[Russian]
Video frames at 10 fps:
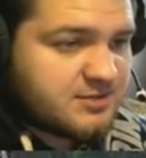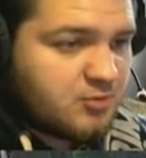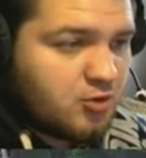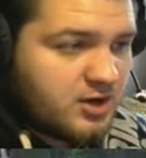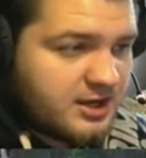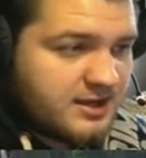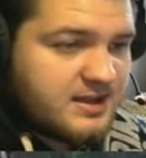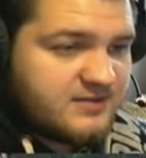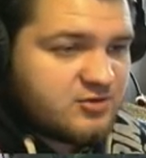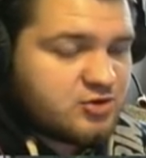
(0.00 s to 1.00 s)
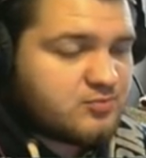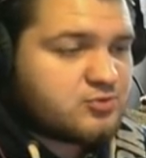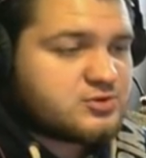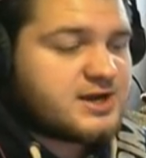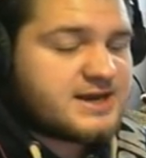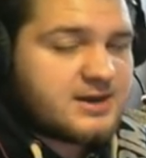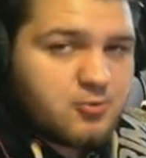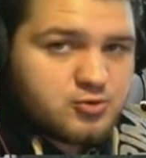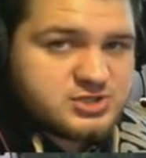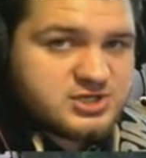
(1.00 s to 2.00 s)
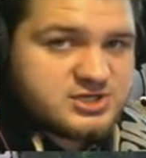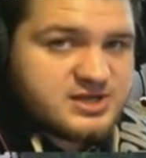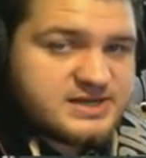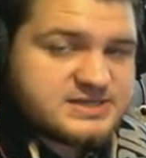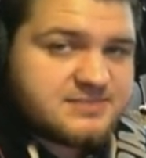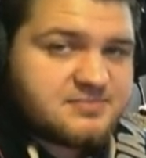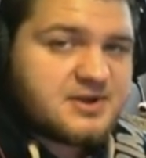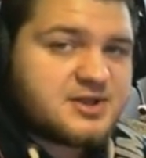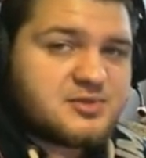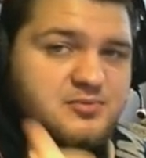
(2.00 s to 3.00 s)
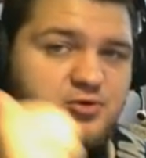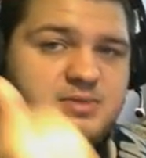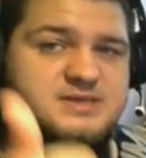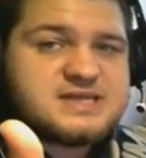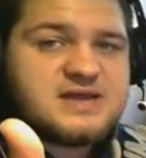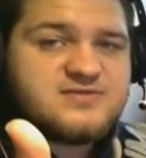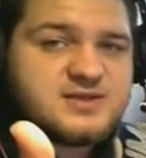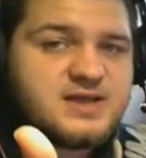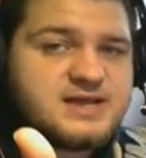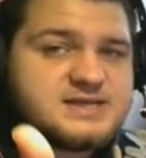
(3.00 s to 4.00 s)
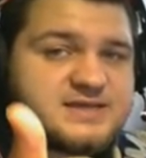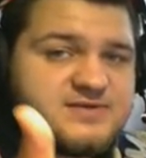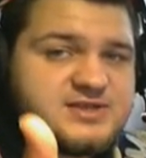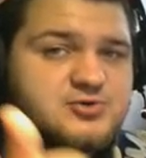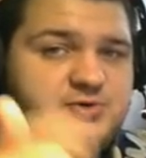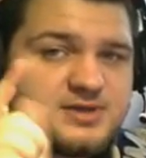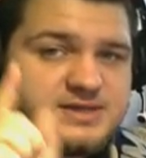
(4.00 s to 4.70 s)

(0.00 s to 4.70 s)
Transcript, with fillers: много, и видео будет реально очень интересное, поэтому поставьте лайк за видео и